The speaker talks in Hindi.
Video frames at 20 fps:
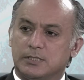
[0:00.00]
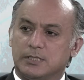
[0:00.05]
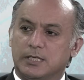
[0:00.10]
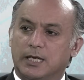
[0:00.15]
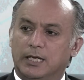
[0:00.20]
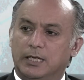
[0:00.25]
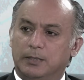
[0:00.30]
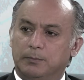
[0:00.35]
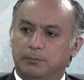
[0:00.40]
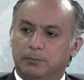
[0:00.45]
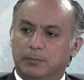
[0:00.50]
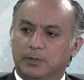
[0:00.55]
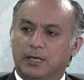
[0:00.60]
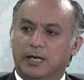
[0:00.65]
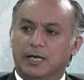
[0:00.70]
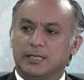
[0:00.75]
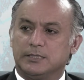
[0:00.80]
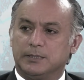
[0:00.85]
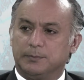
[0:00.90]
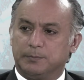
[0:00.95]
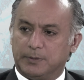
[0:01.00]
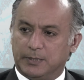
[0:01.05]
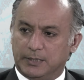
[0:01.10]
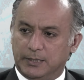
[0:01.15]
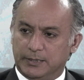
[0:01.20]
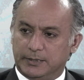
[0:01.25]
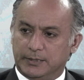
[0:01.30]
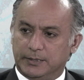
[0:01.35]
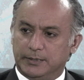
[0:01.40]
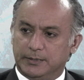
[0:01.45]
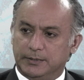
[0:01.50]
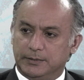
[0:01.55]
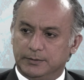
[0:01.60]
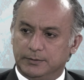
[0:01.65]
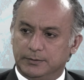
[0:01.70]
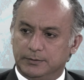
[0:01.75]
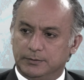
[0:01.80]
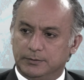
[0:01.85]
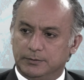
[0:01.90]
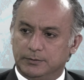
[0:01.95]
ालिम गासिब कर लेते हैं
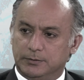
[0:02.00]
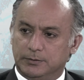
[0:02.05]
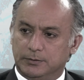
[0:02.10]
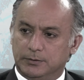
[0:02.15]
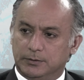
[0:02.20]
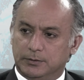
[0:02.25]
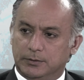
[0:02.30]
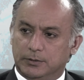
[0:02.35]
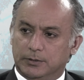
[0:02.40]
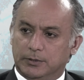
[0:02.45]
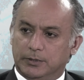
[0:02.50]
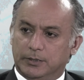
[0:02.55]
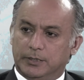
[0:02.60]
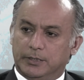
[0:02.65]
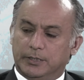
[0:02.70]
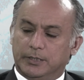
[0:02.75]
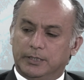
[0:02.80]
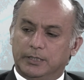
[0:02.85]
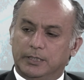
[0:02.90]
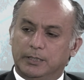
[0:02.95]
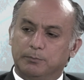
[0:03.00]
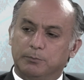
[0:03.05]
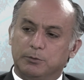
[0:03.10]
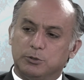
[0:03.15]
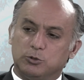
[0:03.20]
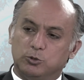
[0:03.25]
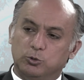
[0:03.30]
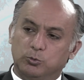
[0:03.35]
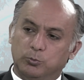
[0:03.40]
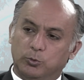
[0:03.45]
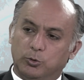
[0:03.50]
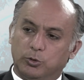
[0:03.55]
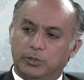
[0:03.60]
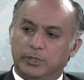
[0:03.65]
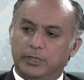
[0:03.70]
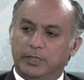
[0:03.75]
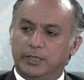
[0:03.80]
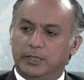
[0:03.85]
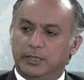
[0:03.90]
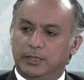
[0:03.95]
ये मजलूमों
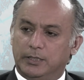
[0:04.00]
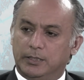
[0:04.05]
की